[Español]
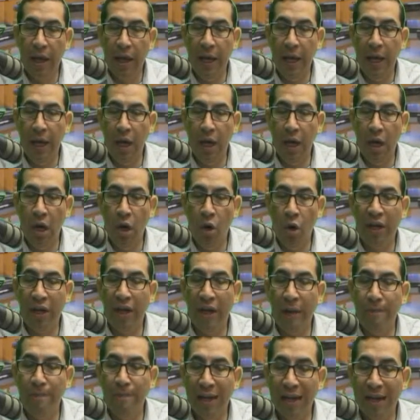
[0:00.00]
Eh,
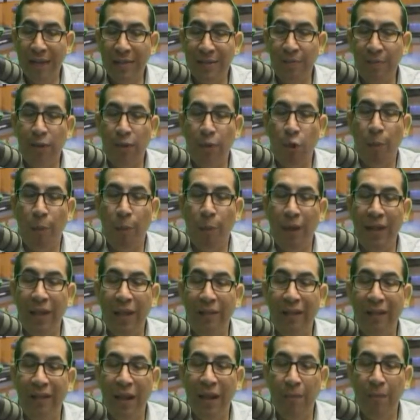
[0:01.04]
lo que más me
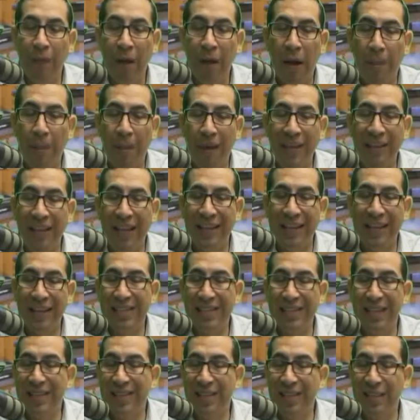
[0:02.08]
sorprende del Papa
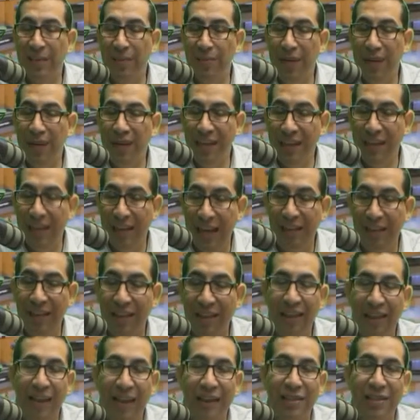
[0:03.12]
es la
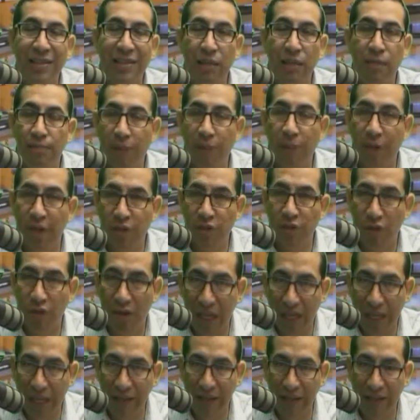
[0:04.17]
sensibilidad, que es
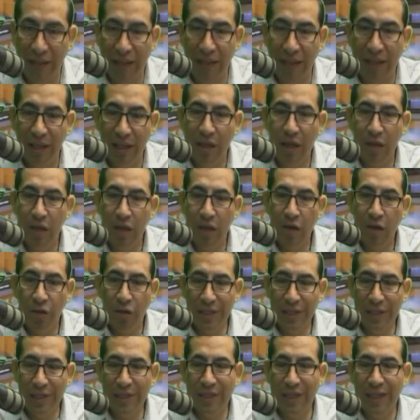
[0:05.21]
impresionante.
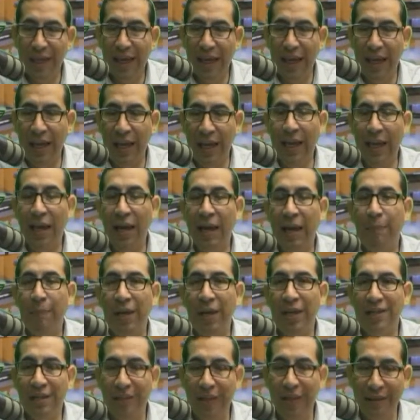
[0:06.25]
Lo dice
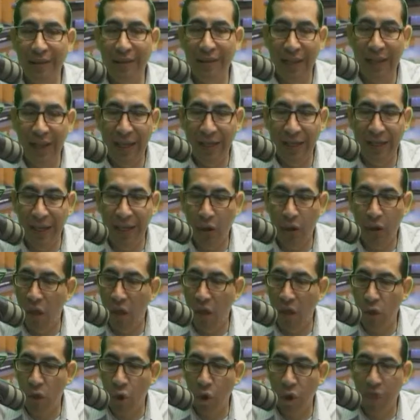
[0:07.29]
el presidente
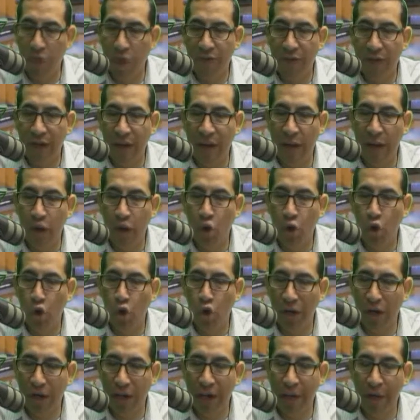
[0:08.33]
de Ecuador,
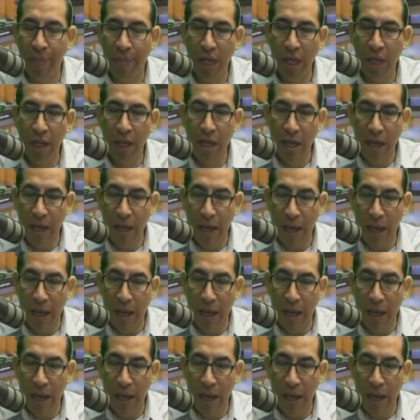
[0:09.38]
Rafael Correa.